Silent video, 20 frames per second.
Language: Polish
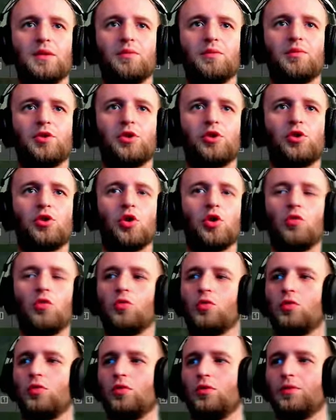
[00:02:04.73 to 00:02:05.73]
jestem przy
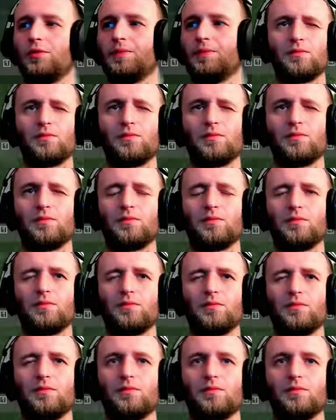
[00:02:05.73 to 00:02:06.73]
czołgu. O
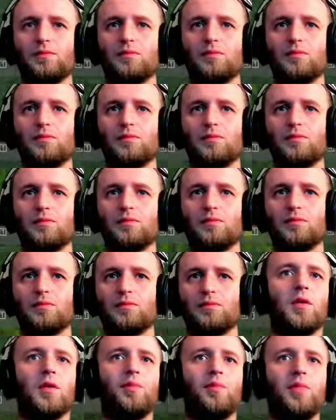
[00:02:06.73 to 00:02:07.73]
kurwa. O, okej.
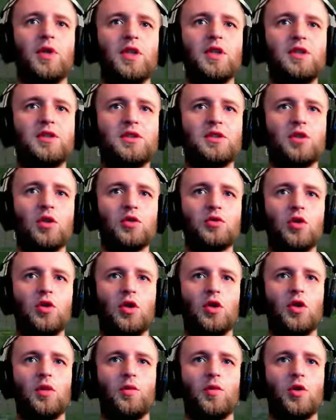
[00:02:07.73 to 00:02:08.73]
Okay. E, co
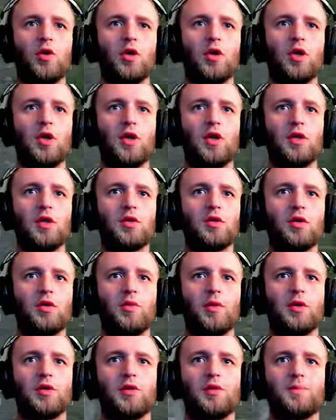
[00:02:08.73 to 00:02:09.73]
to, bo to
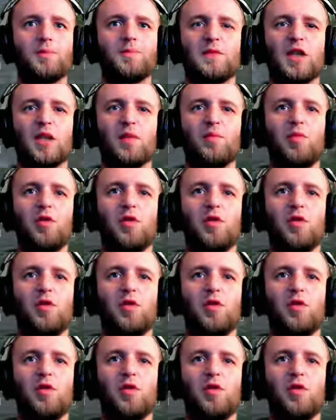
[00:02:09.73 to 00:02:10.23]
chyba to, takie